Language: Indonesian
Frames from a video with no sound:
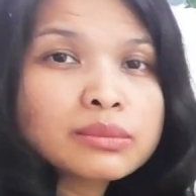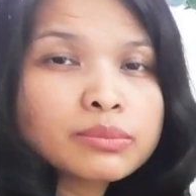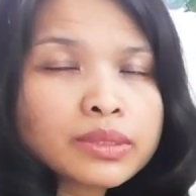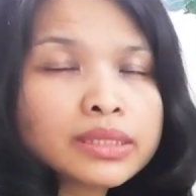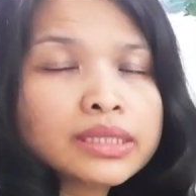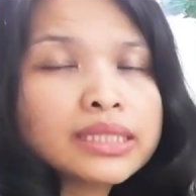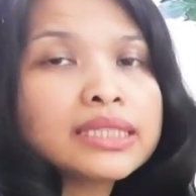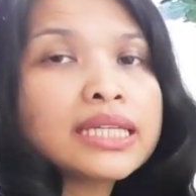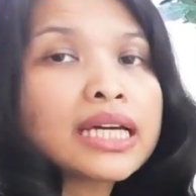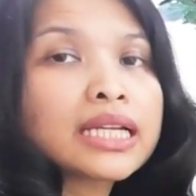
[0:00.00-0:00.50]

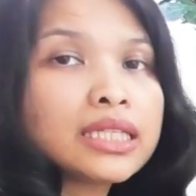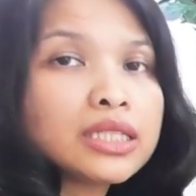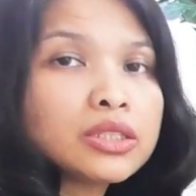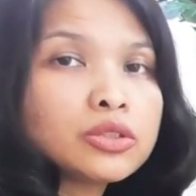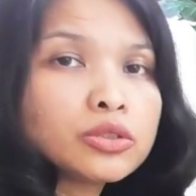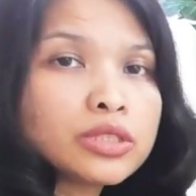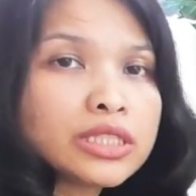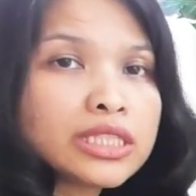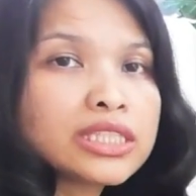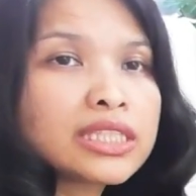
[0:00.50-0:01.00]
seperti dari
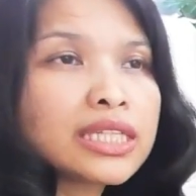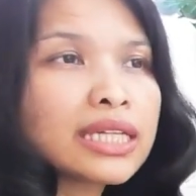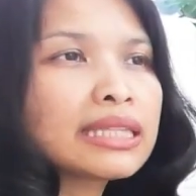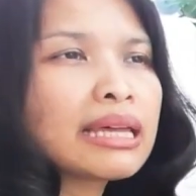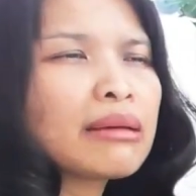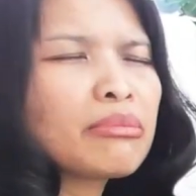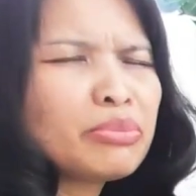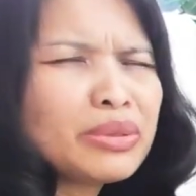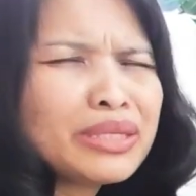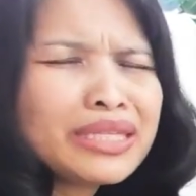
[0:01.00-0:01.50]
Indonesia
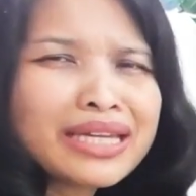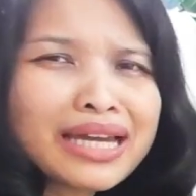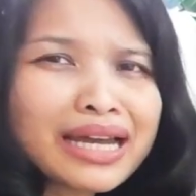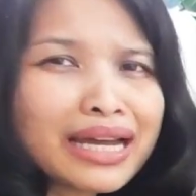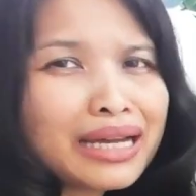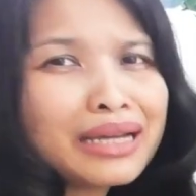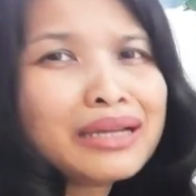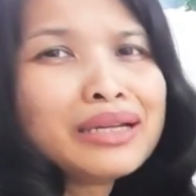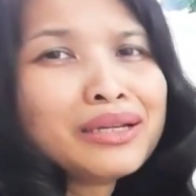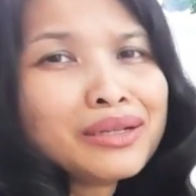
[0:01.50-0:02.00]
tapi
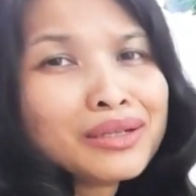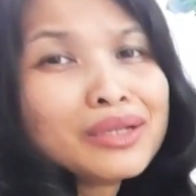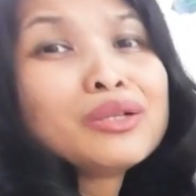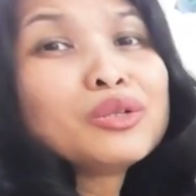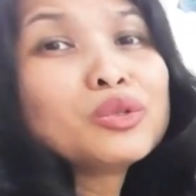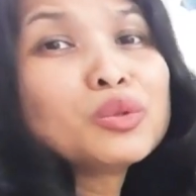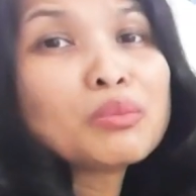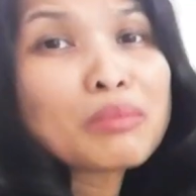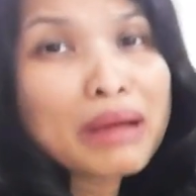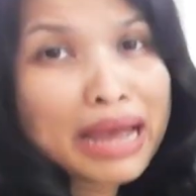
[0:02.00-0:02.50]
ya
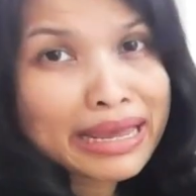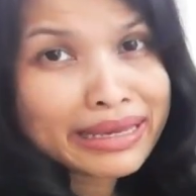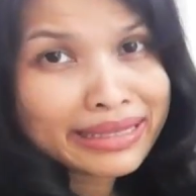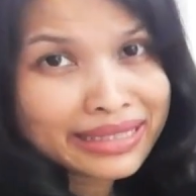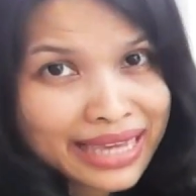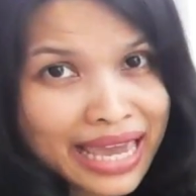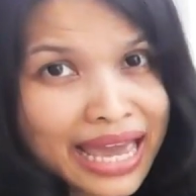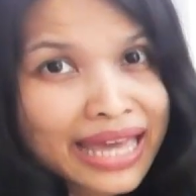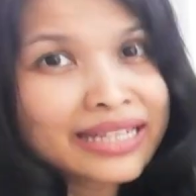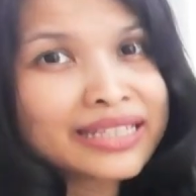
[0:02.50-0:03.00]

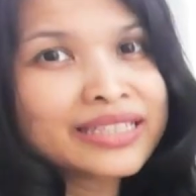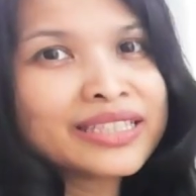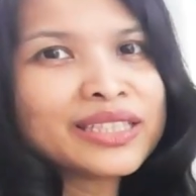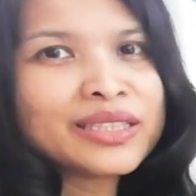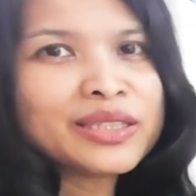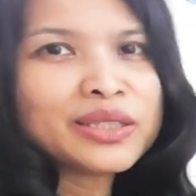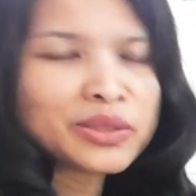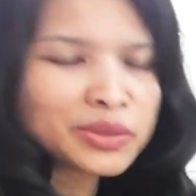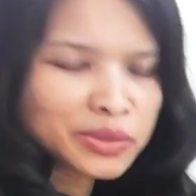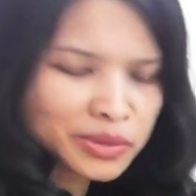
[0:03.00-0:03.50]
lumayan
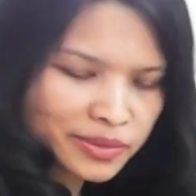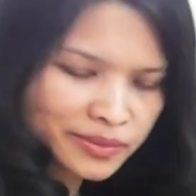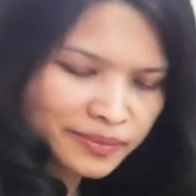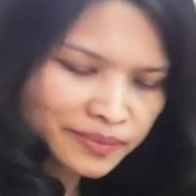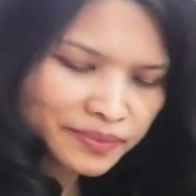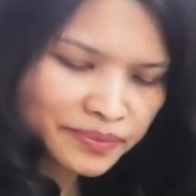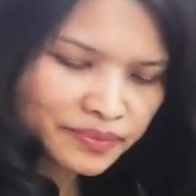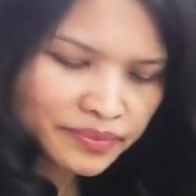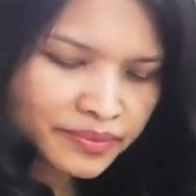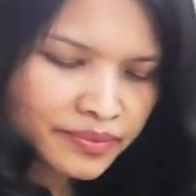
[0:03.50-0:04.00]
gitu
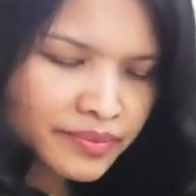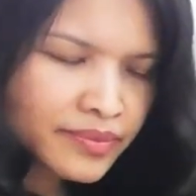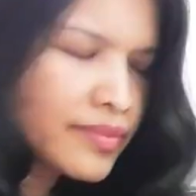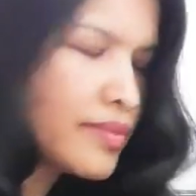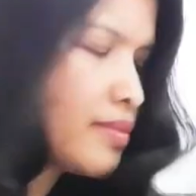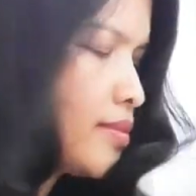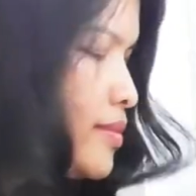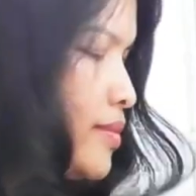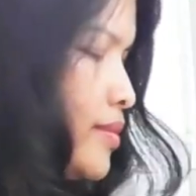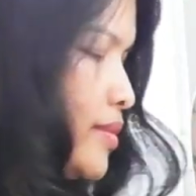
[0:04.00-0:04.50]

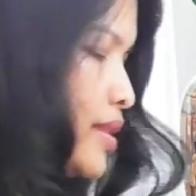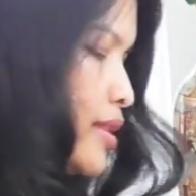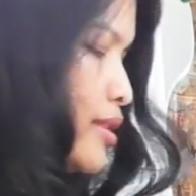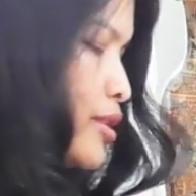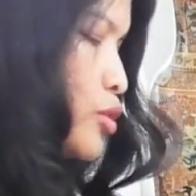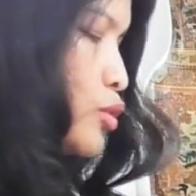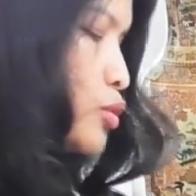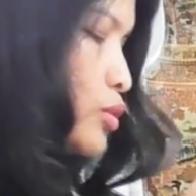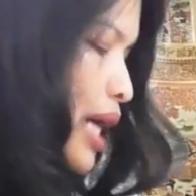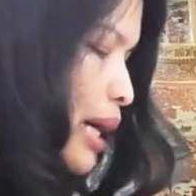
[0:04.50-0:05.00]

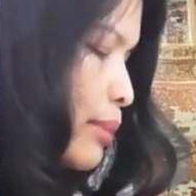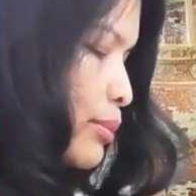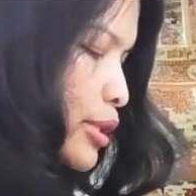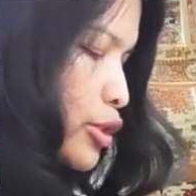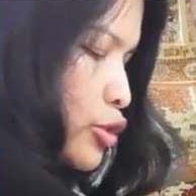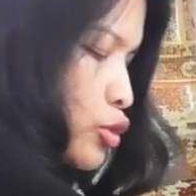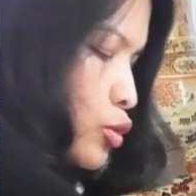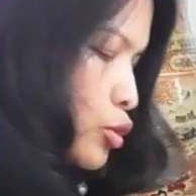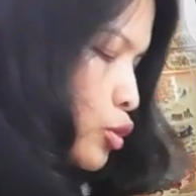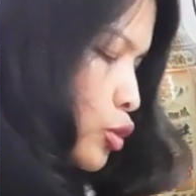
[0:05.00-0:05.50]
sudah
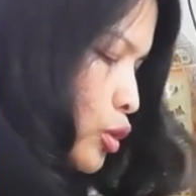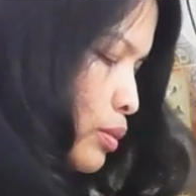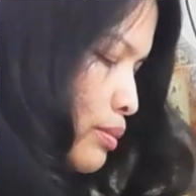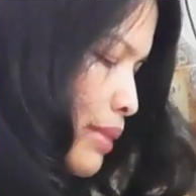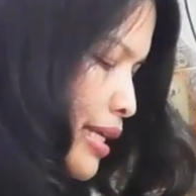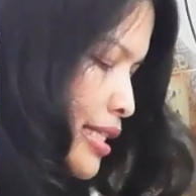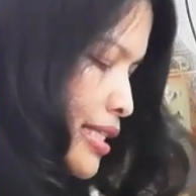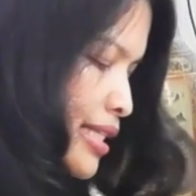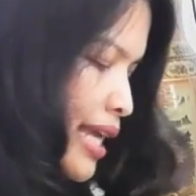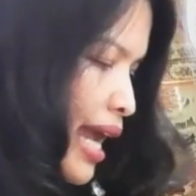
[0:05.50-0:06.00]
bersyukur
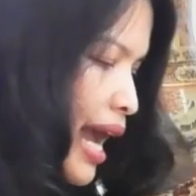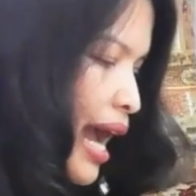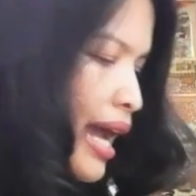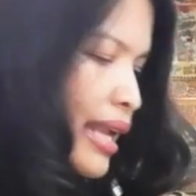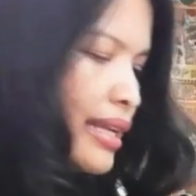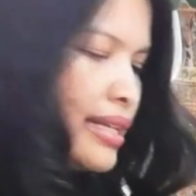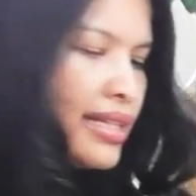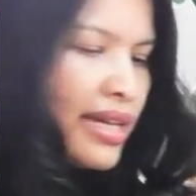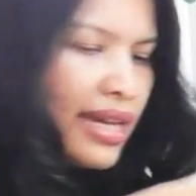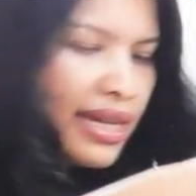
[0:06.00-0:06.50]
masih
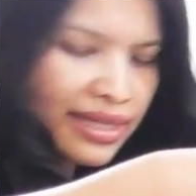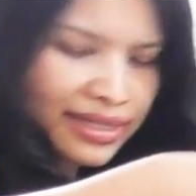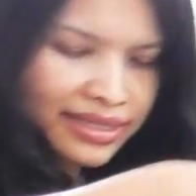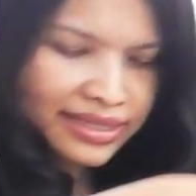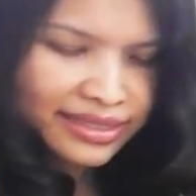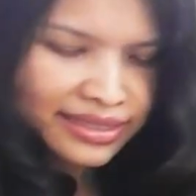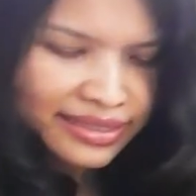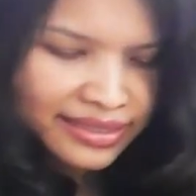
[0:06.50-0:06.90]
ada